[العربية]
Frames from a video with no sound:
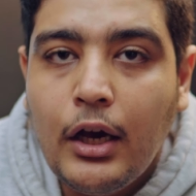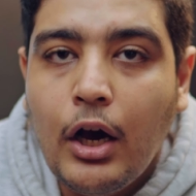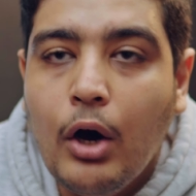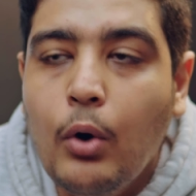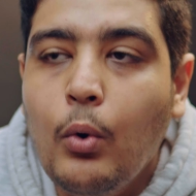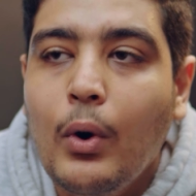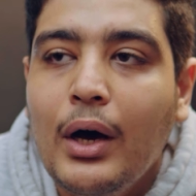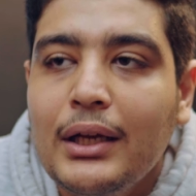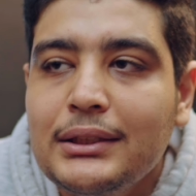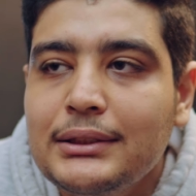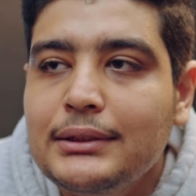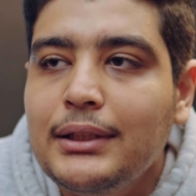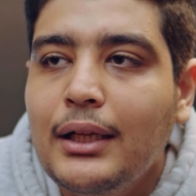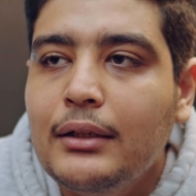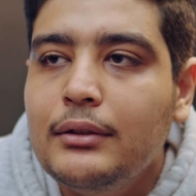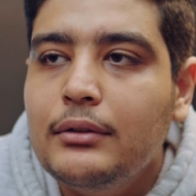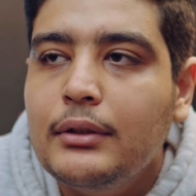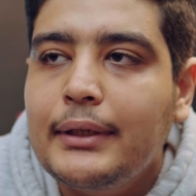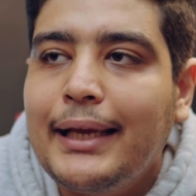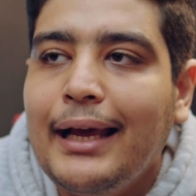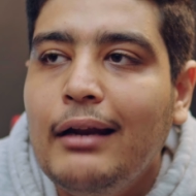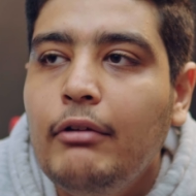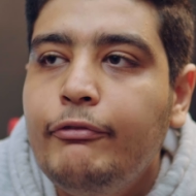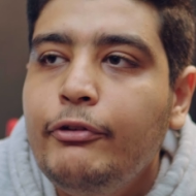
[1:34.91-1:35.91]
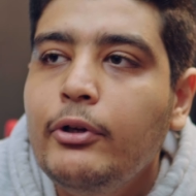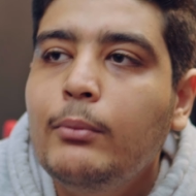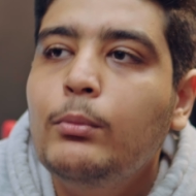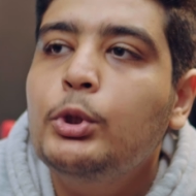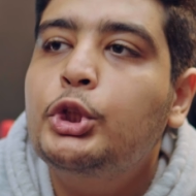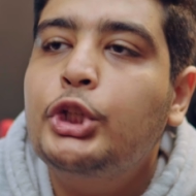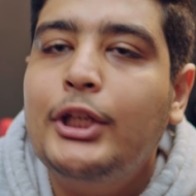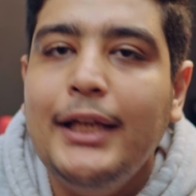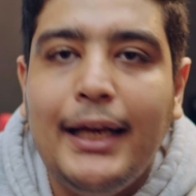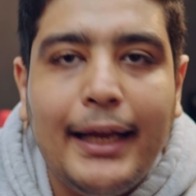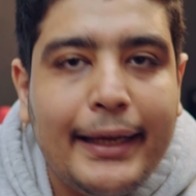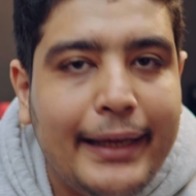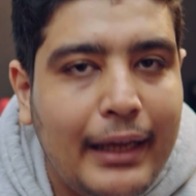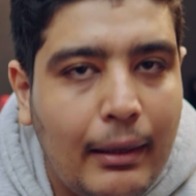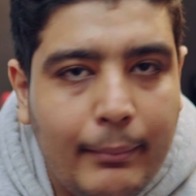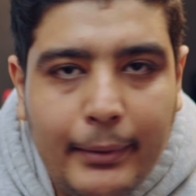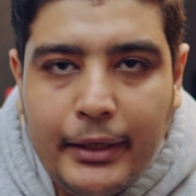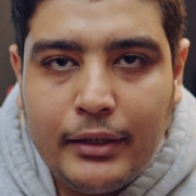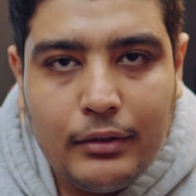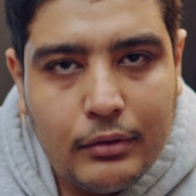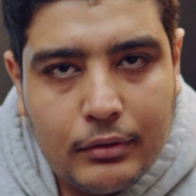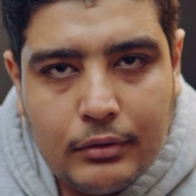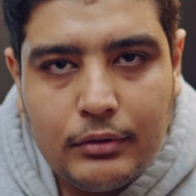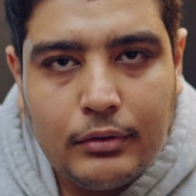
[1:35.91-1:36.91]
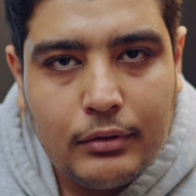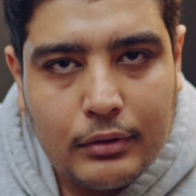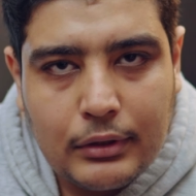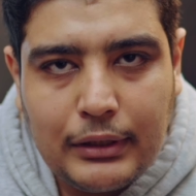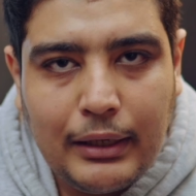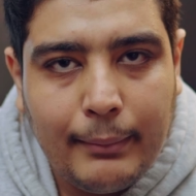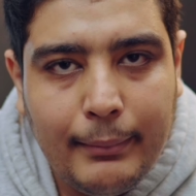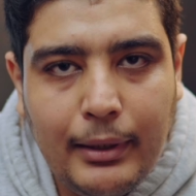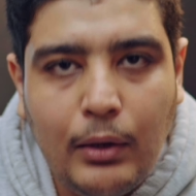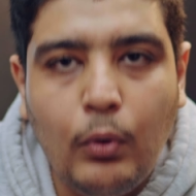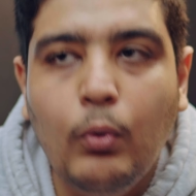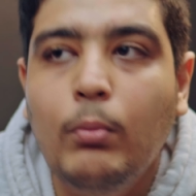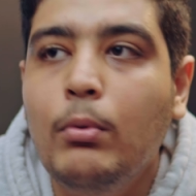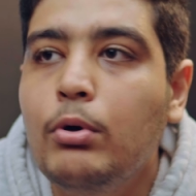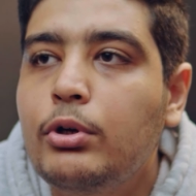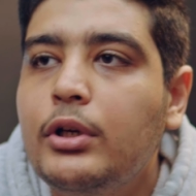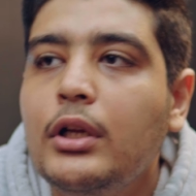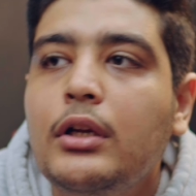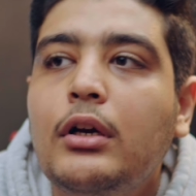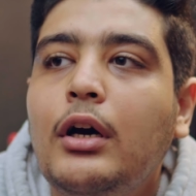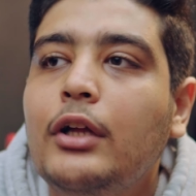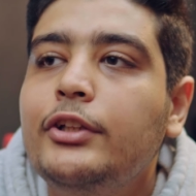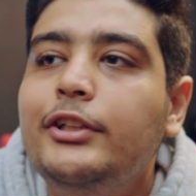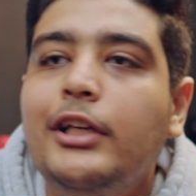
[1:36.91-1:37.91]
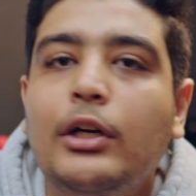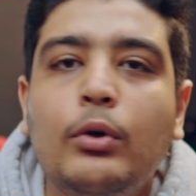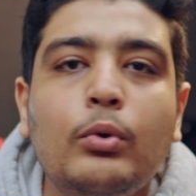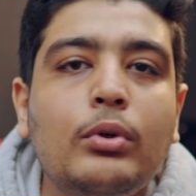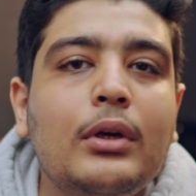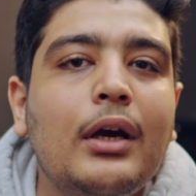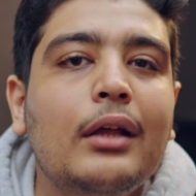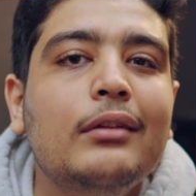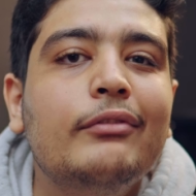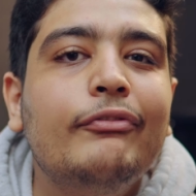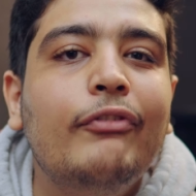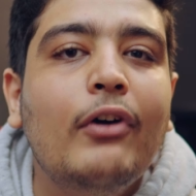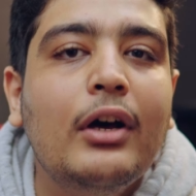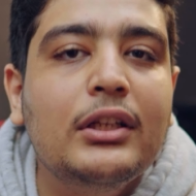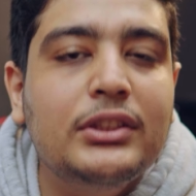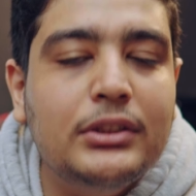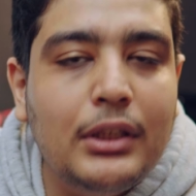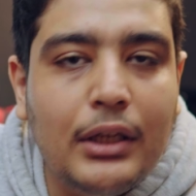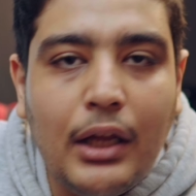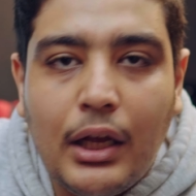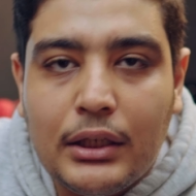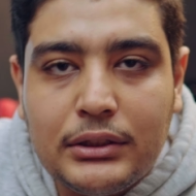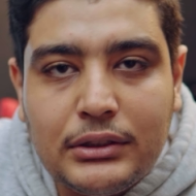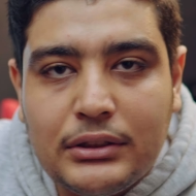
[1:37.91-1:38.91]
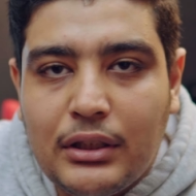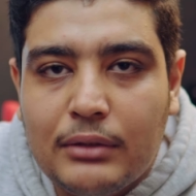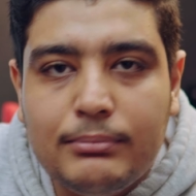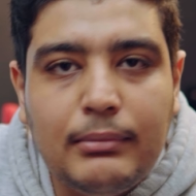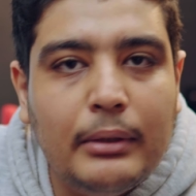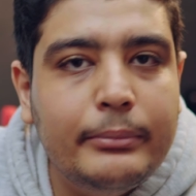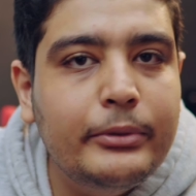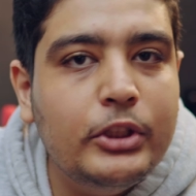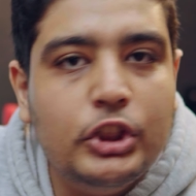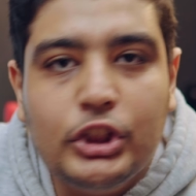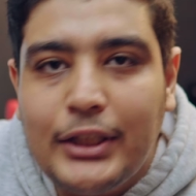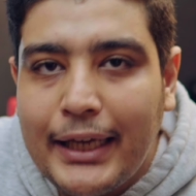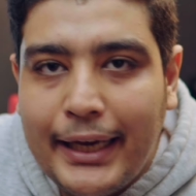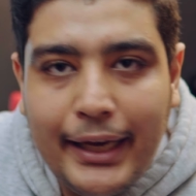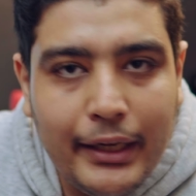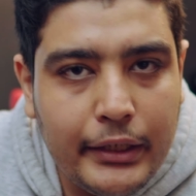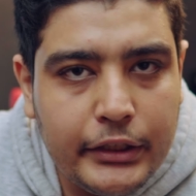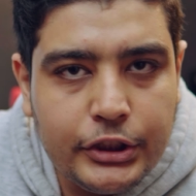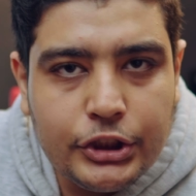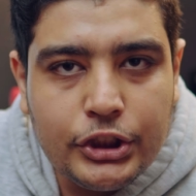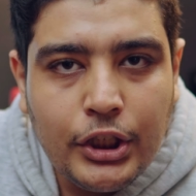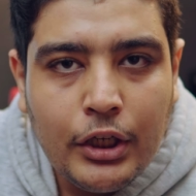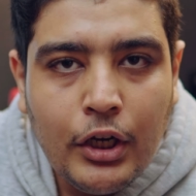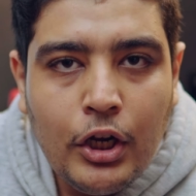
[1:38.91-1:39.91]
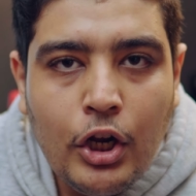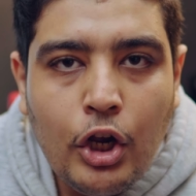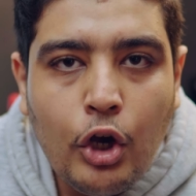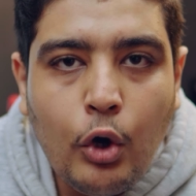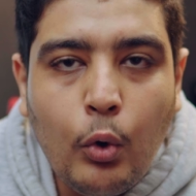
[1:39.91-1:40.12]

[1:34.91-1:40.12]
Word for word: هو اصلا كان فيه مشكله كمان تمام وممكن قد يكون كان فاصل اصلا ما بيشتغلش